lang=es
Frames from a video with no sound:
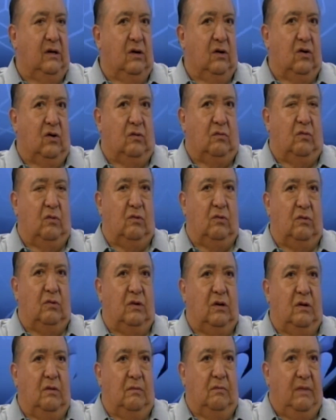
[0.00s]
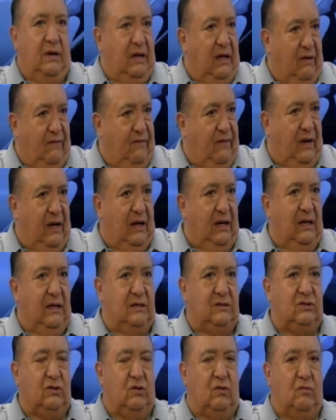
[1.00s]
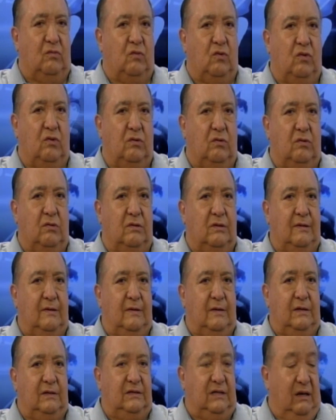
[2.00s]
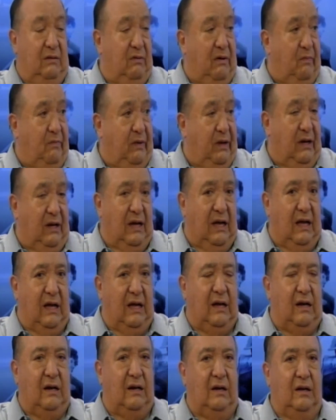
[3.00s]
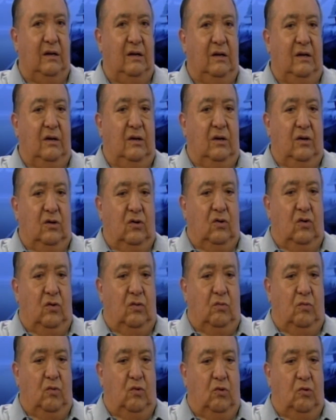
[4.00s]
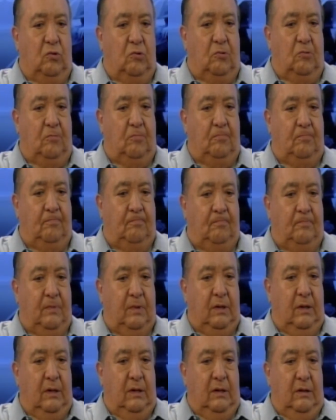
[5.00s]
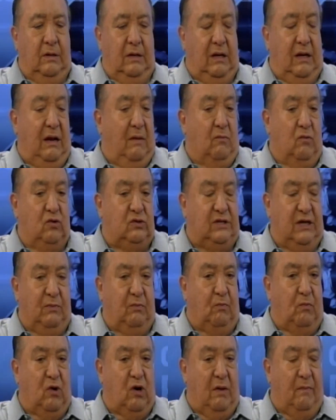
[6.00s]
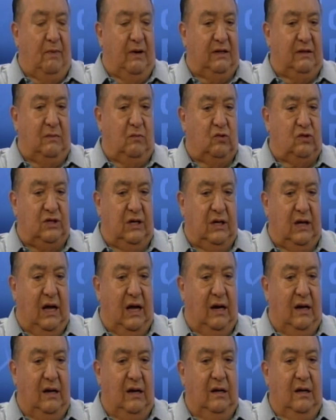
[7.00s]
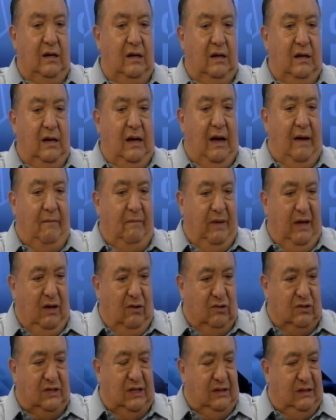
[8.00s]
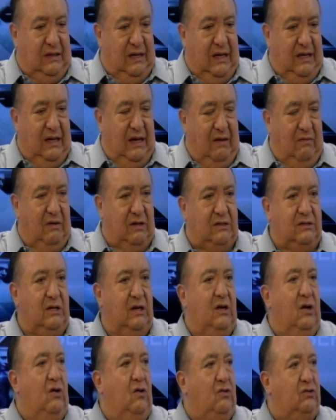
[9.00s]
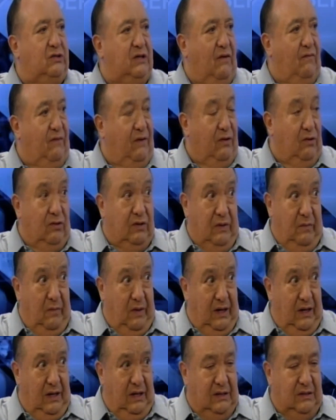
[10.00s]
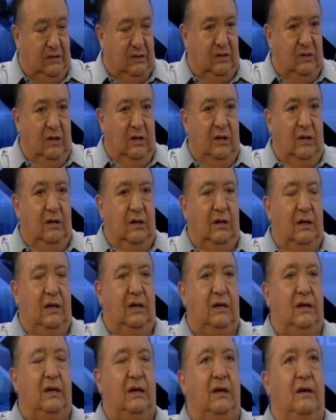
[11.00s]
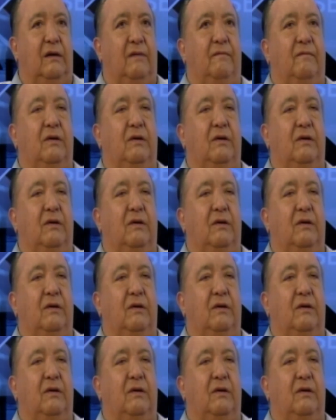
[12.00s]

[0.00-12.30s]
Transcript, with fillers: como María Félix, como Silvia Pinal, como en la música, por la parte musical, amigos entrañables, José Alfredo Jiménez, eh,